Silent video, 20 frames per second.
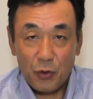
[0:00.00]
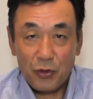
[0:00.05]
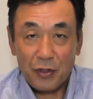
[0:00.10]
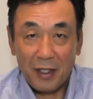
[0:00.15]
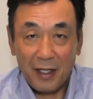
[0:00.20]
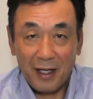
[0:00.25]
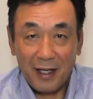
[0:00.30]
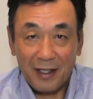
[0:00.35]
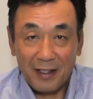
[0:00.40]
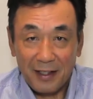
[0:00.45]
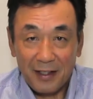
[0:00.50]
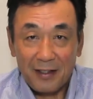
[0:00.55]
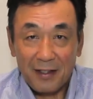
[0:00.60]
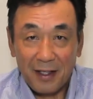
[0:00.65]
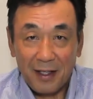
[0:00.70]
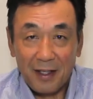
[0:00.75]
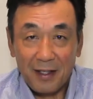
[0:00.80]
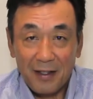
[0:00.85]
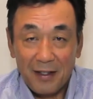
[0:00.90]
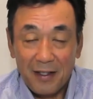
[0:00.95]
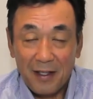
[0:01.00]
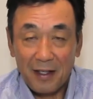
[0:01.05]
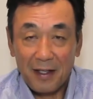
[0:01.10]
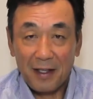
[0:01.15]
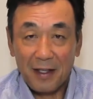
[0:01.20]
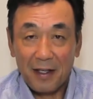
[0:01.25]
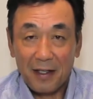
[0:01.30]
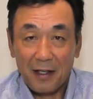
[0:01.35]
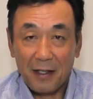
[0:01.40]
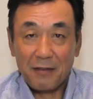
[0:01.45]
手が行って、
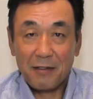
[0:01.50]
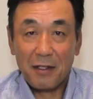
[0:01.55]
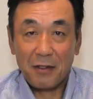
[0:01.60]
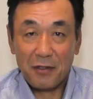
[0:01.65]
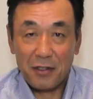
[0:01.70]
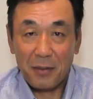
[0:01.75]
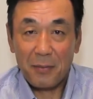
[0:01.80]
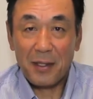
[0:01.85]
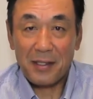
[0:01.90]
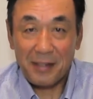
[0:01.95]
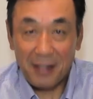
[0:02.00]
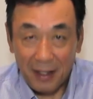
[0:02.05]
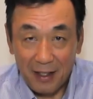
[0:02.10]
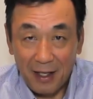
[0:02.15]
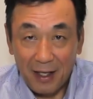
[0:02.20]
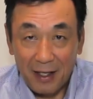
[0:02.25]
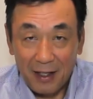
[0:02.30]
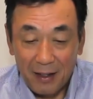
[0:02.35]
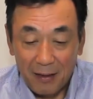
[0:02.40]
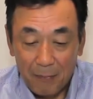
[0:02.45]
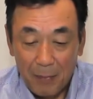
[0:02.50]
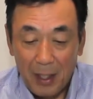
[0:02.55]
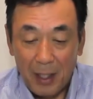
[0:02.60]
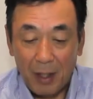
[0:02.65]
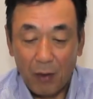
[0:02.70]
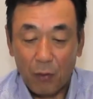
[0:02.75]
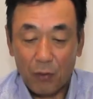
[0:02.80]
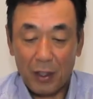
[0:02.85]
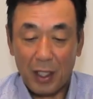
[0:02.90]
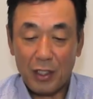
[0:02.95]
活躍してますから、
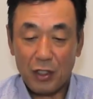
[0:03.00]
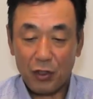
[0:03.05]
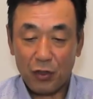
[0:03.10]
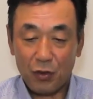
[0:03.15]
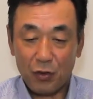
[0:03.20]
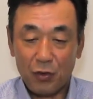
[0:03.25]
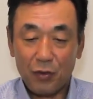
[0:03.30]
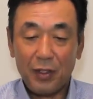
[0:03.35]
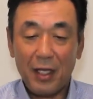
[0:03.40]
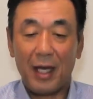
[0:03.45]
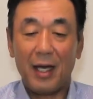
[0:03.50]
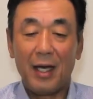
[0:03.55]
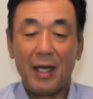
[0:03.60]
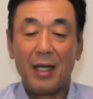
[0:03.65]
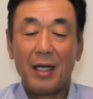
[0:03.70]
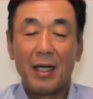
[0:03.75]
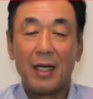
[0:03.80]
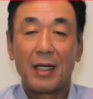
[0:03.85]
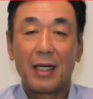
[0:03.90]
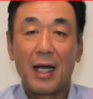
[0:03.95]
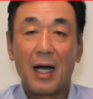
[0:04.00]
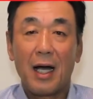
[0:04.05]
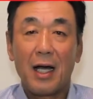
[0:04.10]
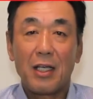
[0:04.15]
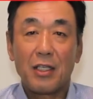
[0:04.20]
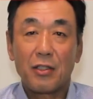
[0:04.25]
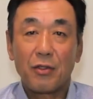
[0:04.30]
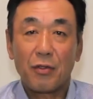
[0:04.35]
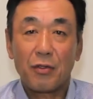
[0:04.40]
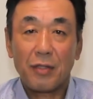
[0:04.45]
まあ、同じような下
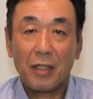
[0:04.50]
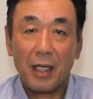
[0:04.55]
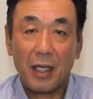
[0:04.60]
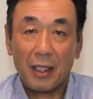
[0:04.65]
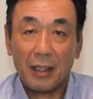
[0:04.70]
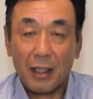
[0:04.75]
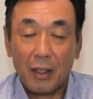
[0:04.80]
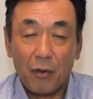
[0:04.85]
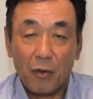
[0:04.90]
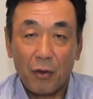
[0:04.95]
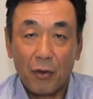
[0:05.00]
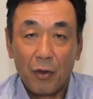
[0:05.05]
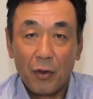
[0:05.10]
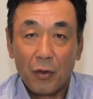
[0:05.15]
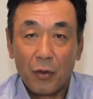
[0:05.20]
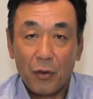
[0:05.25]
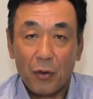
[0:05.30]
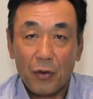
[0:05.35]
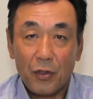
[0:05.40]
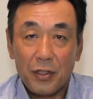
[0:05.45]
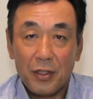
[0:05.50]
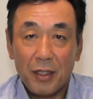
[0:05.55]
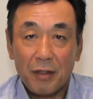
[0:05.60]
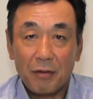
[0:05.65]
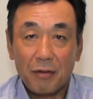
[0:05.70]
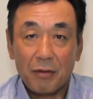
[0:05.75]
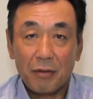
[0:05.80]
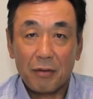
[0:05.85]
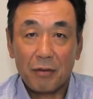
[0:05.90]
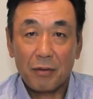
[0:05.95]
半身の使い方をしてい
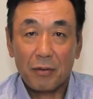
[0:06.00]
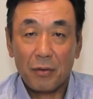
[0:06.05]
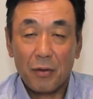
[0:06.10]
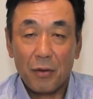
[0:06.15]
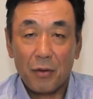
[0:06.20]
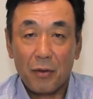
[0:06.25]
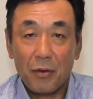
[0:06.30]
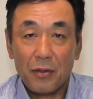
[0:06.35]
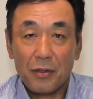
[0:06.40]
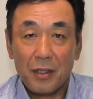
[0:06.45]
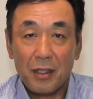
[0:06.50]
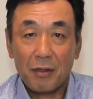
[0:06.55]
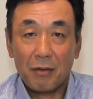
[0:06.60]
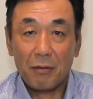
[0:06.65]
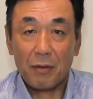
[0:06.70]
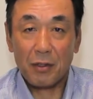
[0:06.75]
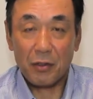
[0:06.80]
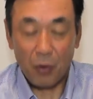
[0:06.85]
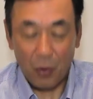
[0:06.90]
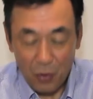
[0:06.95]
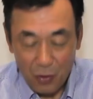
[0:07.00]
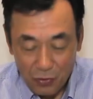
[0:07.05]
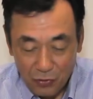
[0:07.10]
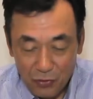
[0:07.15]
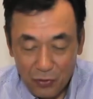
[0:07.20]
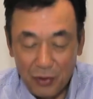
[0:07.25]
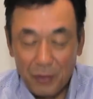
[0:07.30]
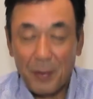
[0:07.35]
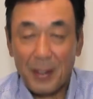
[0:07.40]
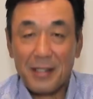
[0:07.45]
る高校生っていうのはそう
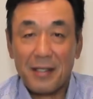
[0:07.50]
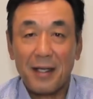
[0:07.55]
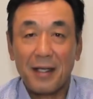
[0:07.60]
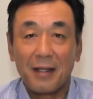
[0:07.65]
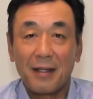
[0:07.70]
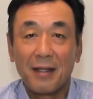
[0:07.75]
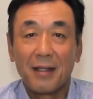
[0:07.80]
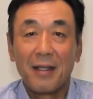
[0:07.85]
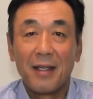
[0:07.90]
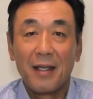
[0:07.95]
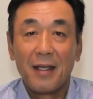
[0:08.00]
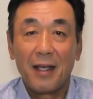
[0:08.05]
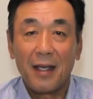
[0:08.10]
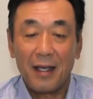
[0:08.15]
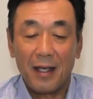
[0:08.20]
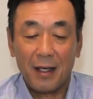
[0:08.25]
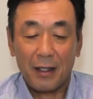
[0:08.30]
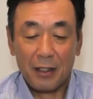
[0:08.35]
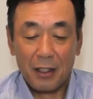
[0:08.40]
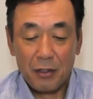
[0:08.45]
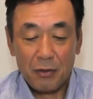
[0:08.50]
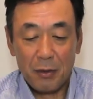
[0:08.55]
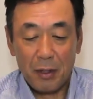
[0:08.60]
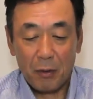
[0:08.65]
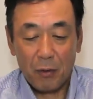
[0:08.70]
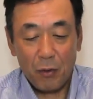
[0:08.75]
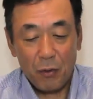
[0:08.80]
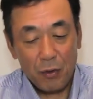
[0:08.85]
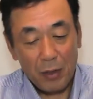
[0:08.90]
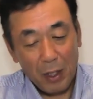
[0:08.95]
そういません。私
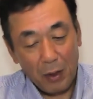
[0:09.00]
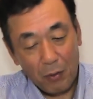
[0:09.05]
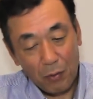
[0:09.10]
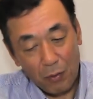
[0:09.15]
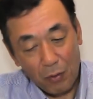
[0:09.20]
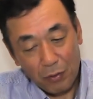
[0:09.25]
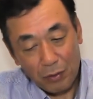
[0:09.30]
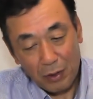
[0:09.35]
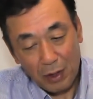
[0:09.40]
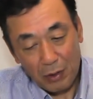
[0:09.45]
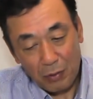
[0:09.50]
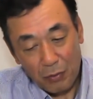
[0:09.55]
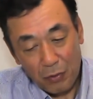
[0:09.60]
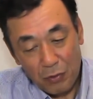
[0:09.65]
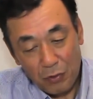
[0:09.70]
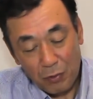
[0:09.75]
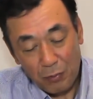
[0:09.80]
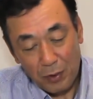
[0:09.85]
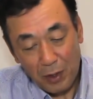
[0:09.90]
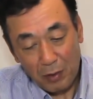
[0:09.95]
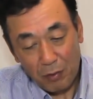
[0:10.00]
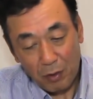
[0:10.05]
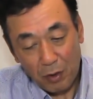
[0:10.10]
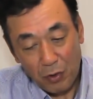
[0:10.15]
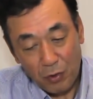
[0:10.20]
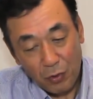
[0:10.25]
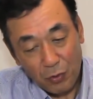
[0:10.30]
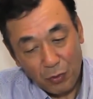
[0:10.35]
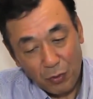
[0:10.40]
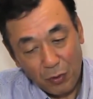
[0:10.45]
は今回この奥川投手を見た時
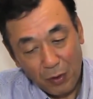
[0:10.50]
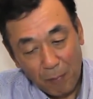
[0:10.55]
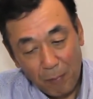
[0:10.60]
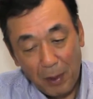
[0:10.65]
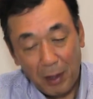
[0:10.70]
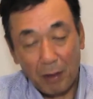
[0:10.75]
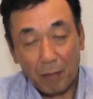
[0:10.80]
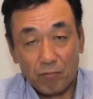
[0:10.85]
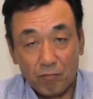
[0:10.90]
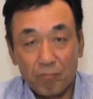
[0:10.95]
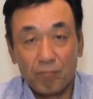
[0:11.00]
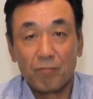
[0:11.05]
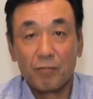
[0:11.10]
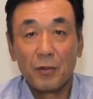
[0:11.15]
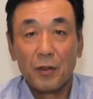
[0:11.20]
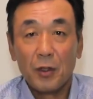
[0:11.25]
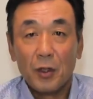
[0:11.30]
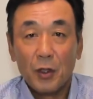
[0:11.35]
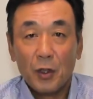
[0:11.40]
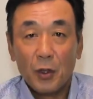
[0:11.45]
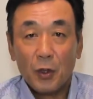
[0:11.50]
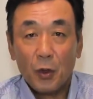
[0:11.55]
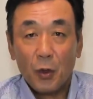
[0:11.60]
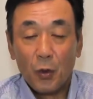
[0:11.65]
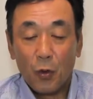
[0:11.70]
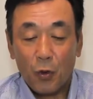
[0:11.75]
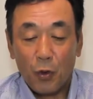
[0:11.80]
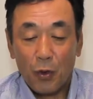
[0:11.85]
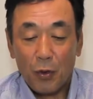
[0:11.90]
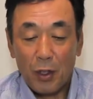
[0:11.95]
にちょっとやっぱり、
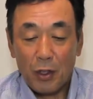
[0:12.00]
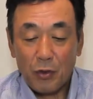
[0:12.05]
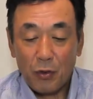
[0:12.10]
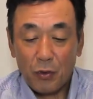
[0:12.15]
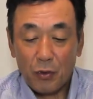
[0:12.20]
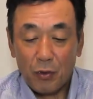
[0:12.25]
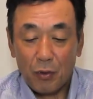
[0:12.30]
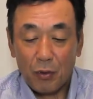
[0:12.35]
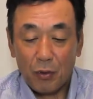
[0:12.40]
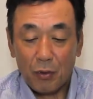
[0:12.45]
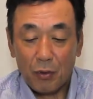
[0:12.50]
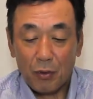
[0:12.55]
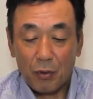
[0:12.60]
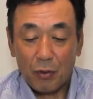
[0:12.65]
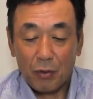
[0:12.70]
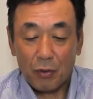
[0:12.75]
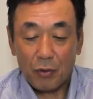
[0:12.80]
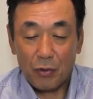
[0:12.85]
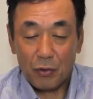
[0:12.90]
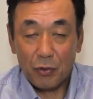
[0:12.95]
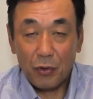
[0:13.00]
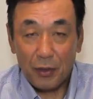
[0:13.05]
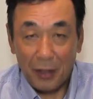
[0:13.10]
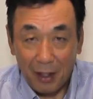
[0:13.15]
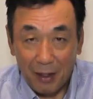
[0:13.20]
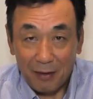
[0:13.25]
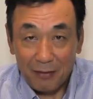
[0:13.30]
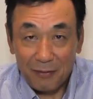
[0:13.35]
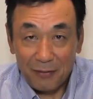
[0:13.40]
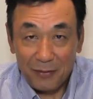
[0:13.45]
これはちょっとすごい
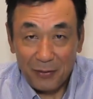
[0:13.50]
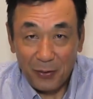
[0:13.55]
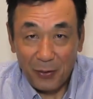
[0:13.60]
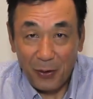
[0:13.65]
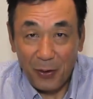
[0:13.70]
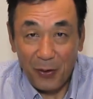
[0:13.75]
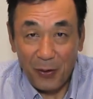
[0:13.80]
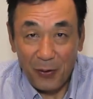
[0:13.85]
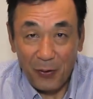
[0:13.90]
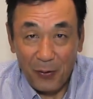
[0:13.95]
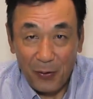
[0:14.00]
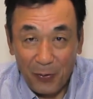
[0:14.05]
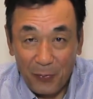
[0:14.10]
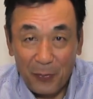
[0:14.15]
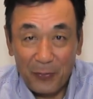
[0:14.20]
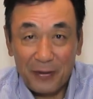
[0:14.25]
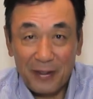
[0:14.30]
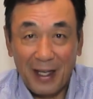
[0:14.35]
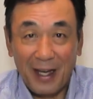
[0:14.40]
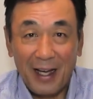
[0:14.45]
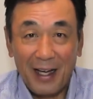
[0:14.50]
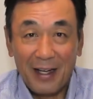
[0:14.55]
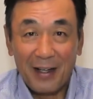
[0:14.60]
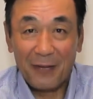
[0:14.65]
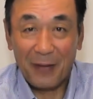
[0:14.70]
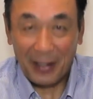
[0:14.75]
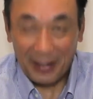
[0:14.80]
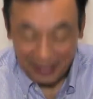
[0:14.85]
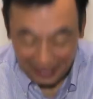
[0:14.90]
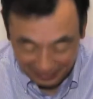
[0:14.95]
なと思っ
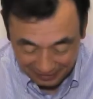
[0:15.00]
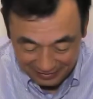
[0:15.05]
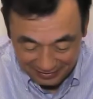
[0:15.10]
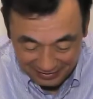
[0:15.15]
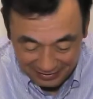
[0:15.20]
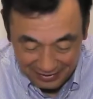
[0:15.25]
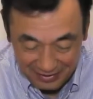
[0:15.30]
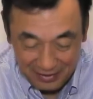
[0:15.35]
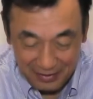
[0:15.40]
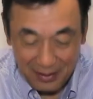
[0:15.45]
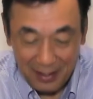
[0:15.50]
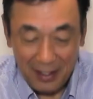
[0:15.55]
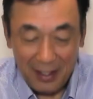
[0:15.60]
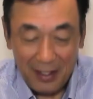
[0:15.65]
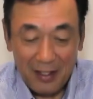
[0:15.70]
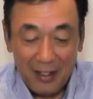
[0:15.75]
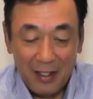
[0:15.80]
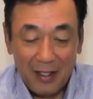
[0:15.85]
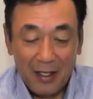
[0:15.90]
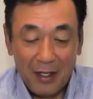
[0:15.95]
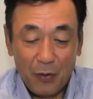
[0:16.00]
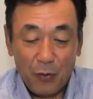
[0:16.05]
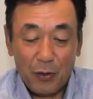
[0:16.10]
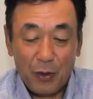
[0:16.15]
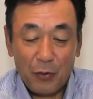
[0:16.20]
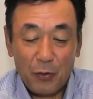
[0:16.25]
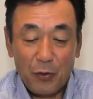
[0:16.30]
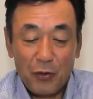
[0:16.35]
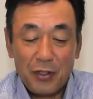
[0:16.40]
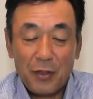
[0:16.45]
たわけです。でこ
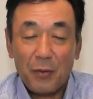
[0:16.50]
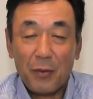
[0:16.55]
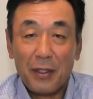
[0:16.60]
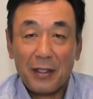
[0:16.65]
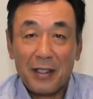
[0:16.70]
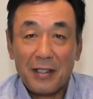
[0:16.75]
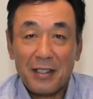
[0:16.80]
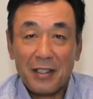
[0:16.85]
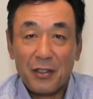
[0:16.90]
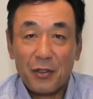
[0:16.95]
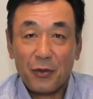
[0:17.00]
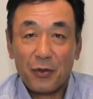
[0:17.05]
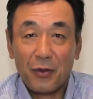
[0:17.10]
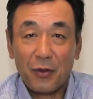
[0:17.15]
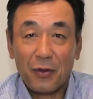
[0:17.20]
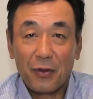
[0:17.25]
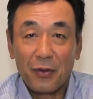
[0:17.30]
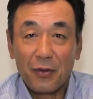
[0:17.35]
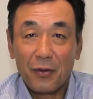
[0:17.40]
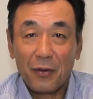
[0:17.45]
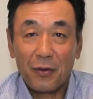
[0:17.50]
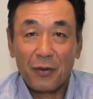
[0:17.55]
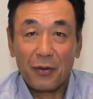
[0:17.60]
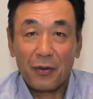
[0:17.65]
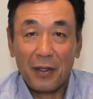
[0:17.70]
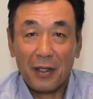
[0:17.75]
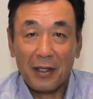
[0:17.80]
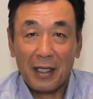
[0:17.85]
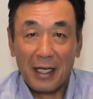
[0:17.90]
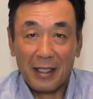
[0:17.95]
れはどうしても私ちょっと
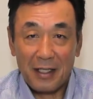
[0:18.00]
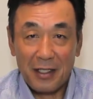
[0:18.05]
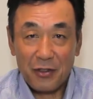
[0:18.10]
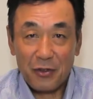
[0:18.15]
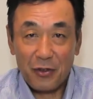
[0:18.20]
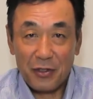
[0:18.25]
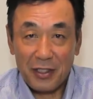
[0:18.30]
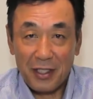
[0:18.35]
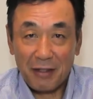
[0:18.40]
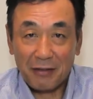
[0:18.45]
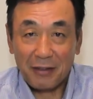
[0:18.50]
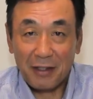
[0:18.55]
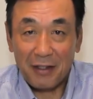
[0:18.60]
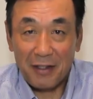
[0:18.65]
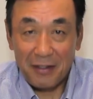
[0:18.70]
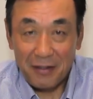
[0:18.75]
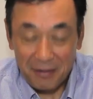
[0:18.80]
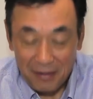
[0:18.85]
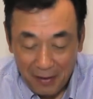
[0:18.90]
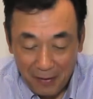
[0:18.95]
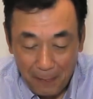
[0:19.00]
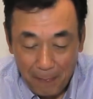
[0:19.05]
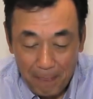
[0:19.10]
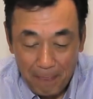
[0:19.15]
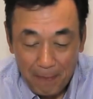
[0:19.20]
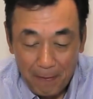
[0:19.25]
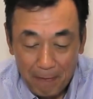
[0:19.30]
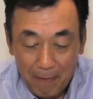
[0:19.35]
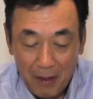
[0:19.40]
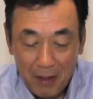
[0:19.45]
話をしたくてですね、
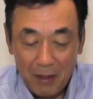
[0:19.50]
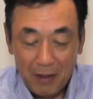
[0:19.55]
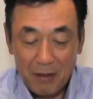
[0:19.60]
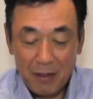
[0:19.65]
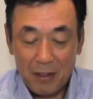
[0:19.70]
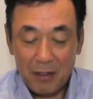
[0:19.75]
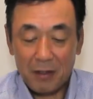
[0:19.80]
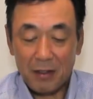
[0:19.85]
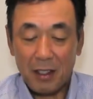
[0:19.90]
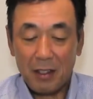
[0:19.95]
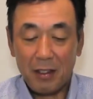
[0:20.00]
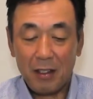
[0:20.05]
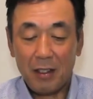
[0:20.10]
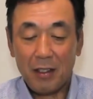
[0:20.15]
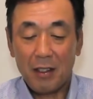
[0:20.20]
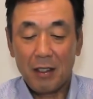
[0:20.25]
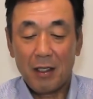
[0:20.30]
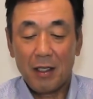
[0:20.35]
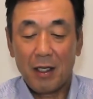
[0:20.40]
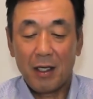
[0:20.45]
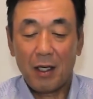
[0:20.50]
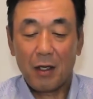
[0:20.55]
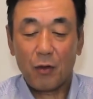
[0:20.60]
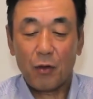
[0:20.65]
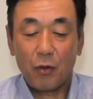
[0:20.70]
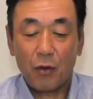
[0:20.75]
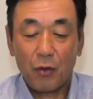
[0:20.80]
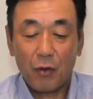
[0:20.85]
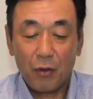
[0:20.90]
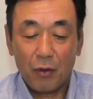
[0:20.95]
で実際に
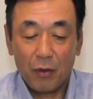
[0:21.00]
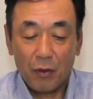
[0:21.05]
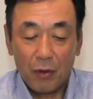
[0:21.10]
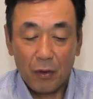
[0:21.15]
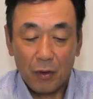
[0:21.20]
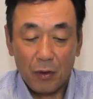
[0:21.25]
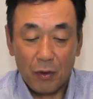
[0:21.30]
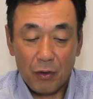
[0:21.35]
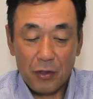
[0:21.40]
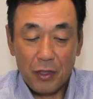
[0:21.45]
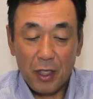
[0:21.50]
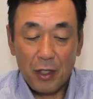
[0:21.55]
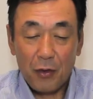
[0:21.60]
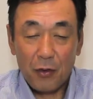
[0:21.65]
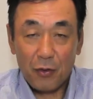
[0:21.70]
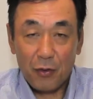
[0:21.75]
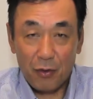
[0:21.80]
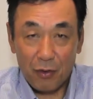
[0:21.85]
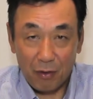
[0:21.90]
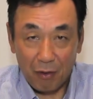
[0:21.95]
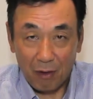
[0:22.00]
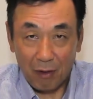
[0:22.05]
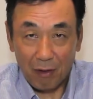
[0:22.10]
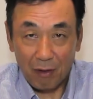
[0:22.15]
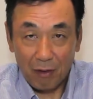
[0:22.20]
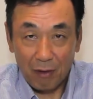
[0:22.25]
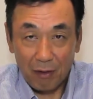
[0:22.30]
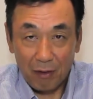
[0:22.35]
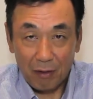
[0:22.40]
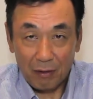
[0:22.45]
この星稜高
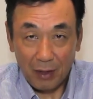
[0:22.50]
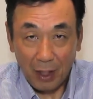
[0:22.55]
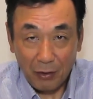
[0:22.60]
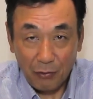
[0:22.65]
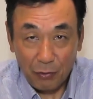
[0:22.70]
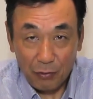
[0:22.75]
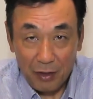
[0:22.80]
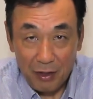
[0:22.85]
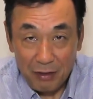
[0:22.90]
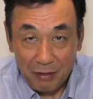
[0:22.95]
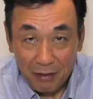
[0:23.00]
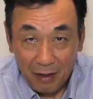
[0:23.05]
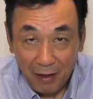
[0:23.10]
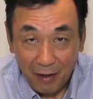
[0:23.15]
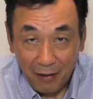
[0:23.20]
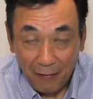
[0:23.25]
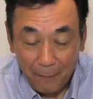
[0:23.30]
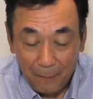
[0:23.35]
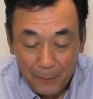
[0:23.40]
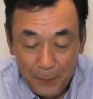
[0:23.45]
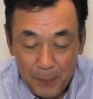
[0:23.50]
校なんとですね、